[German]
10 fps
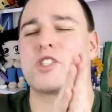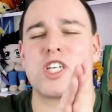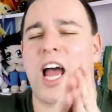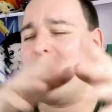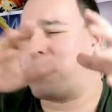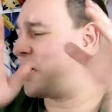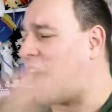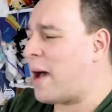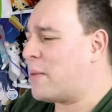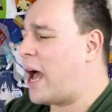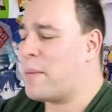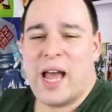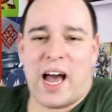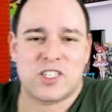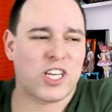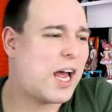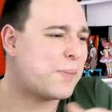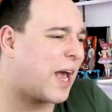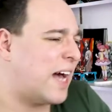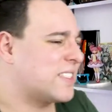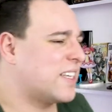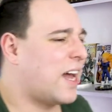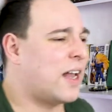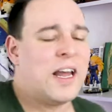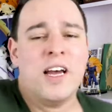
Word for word: Schreib Kamehameha, schreib Rasengarn,